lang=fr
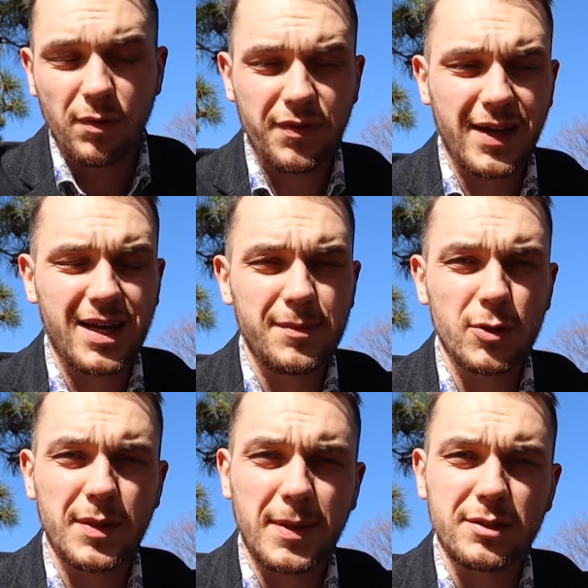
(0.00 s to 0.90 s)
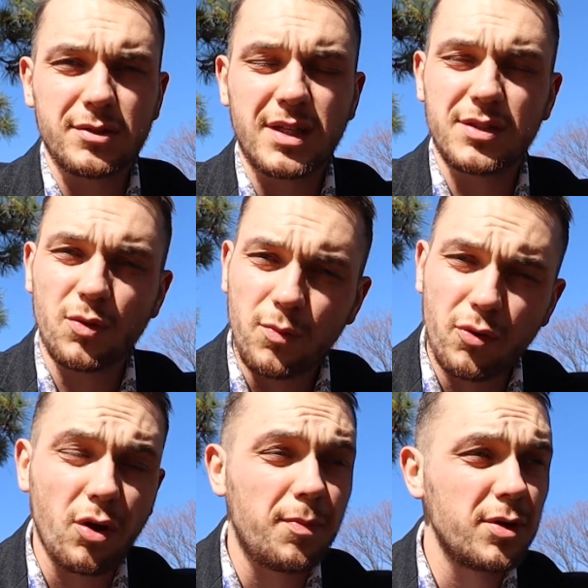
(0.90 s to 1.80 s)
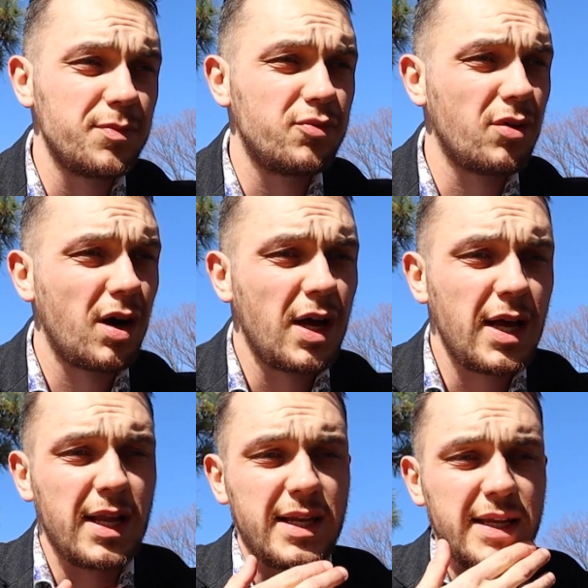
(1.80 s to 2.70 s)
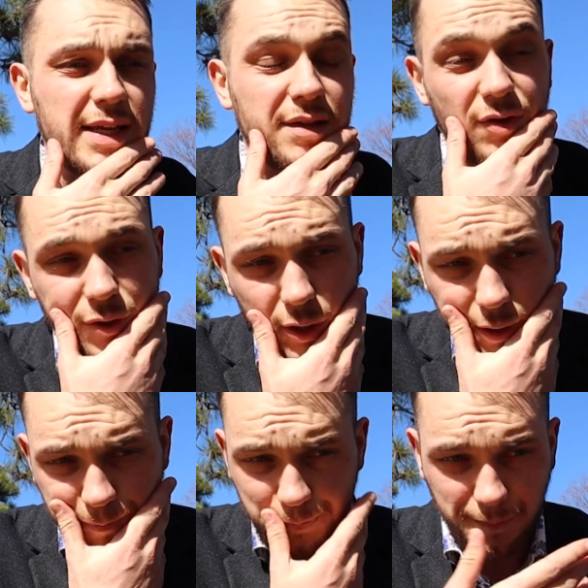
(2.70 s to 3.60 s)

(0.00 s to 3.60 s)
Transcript: et on va faire également des présentations PowerPoint pour les vendeurs